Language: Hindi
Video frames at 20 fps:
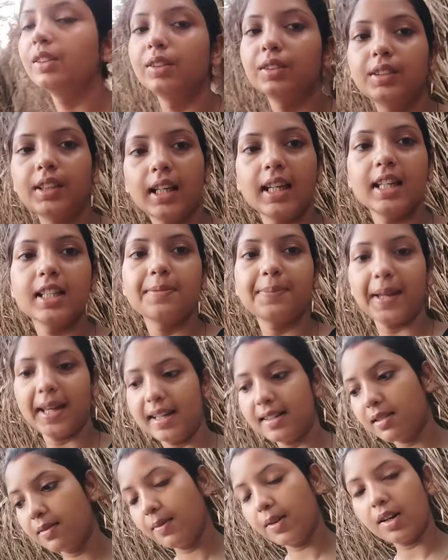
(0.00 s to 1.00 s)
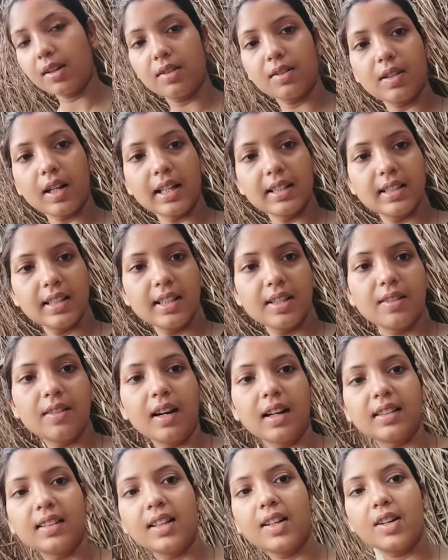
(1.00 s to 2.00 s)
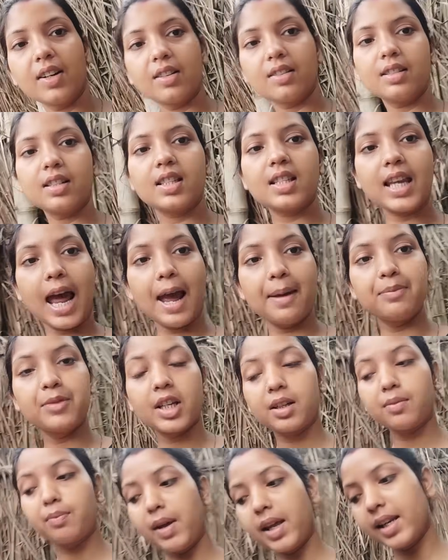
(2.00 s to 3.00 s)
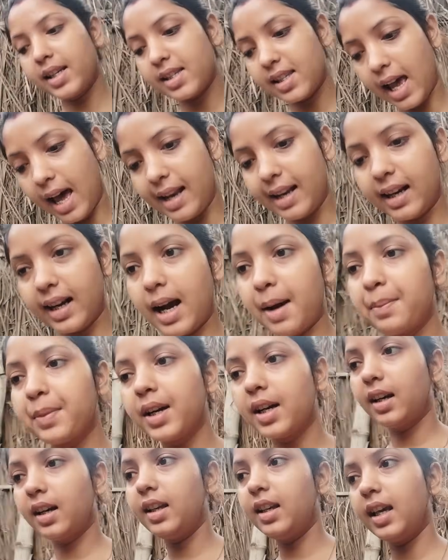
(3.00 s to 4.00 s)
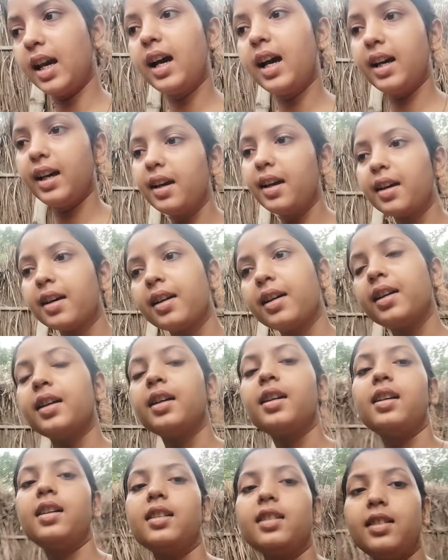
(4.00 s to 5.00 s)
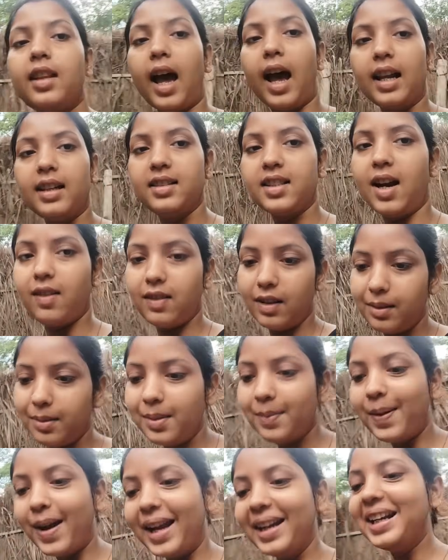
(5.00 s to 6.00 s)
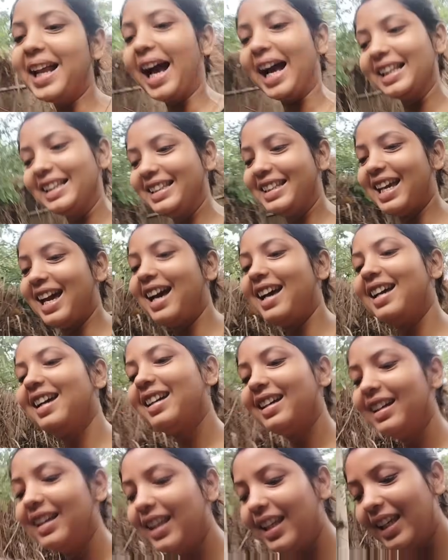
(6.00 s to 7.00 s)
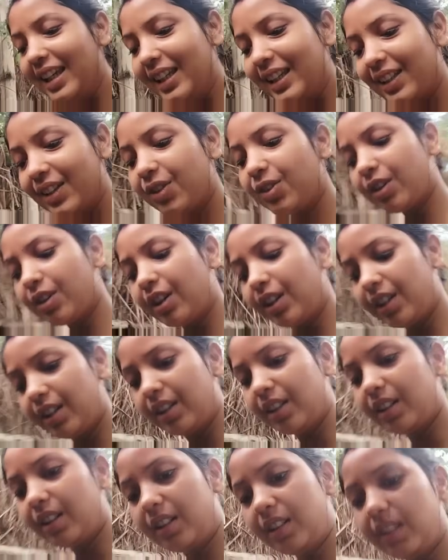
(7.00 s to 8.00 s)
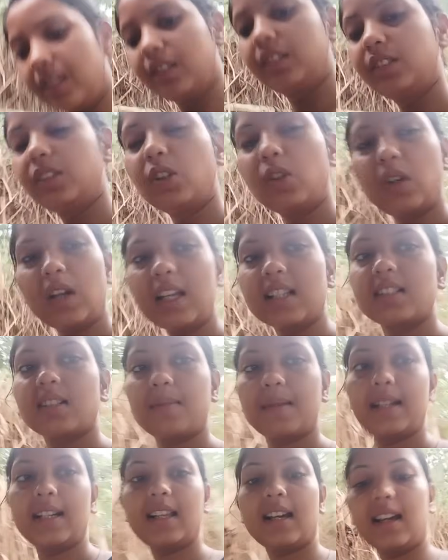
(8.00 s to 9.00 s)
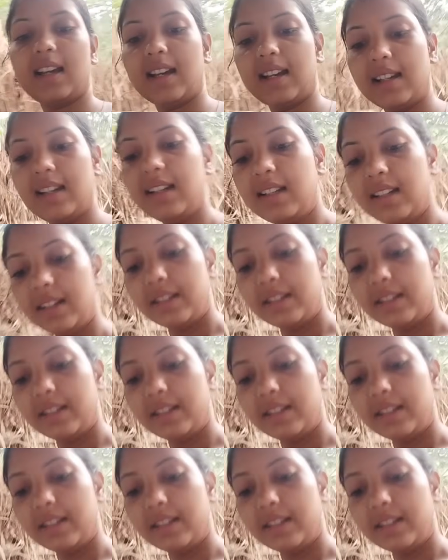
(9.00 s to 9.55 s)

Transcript: तो चलिए इस प्यारा से ब्लॉग को कंटिन्यू करते हैं और इस टाइम तक मैंने सारा काम कर लिया है दाल चावल भी बैठा दिया है क्योंकि थोड़ा सा बैठाया है